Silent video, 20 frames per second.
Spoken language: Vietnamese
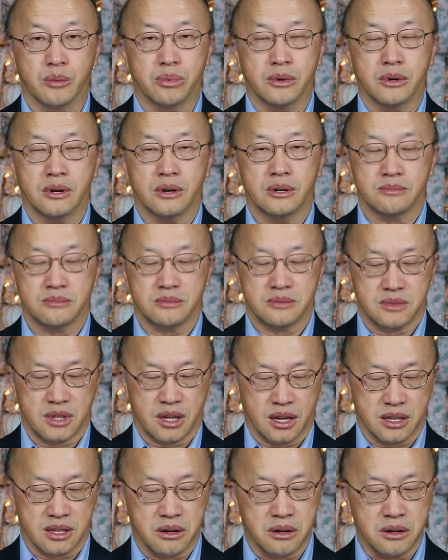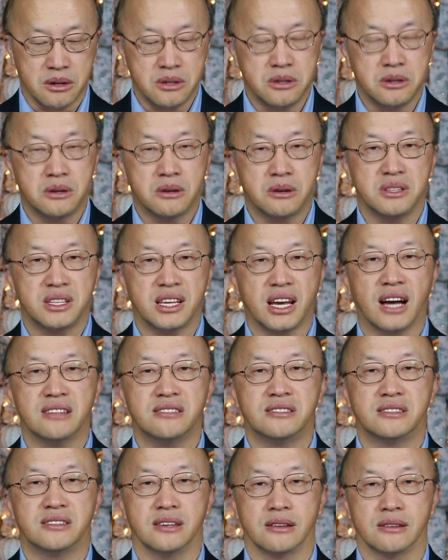phố hàng đời ơi yêu
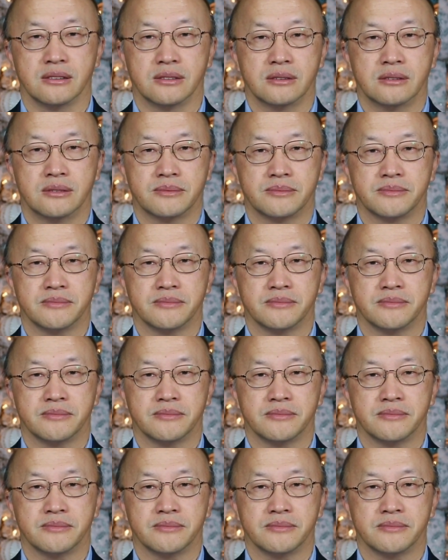nhàn gì chứ